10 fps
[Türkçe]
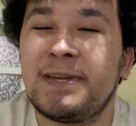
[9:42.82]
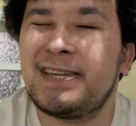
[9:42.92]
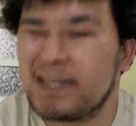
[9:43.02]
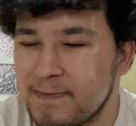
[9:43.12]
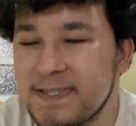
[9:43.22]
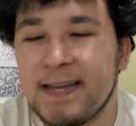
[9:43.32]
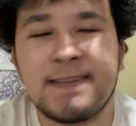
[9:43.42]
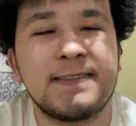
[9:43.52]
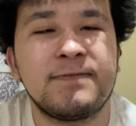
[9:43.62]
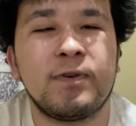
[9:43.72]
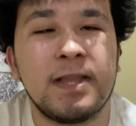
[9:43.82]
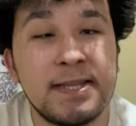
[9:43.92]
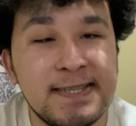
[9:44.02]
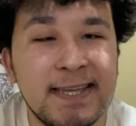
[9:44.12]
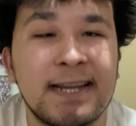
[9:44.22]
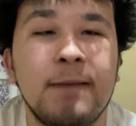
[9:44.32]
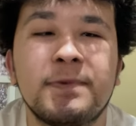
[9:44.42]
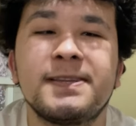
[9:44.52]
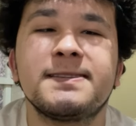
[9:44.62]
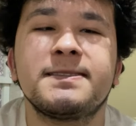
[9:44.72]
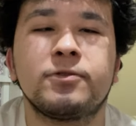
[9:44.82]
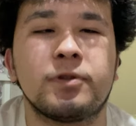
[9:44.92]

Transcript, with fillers: bir yarım saattir falan Instagram Reels'ta